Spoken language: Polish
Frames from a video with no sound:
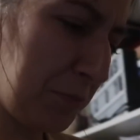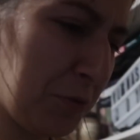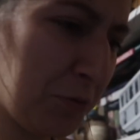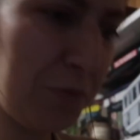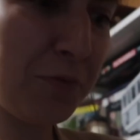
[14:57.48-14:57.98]

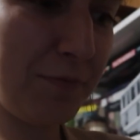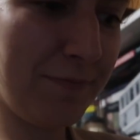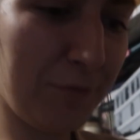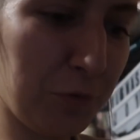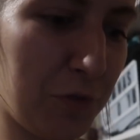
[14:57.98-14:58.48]
Domin już
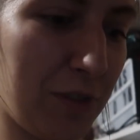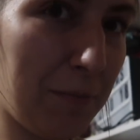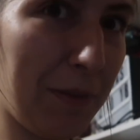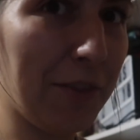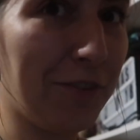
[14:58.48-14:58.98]
dużo
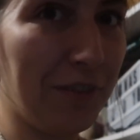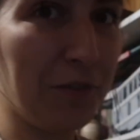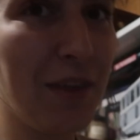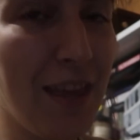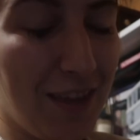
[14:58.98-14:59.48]

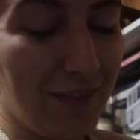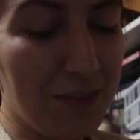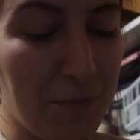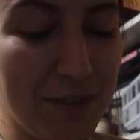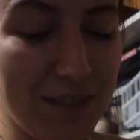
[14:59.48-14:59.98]
zaplanował,
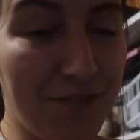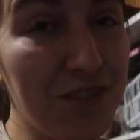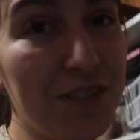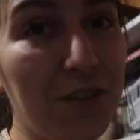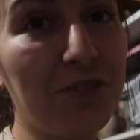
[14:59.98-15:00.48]
więc będziecie
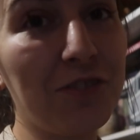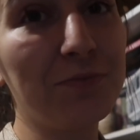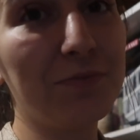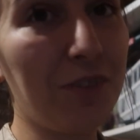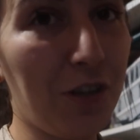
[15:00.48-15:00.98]
wszystko
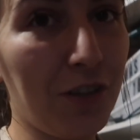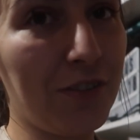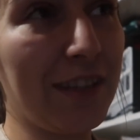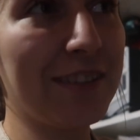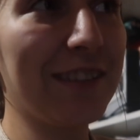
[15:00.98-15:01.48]
oglądać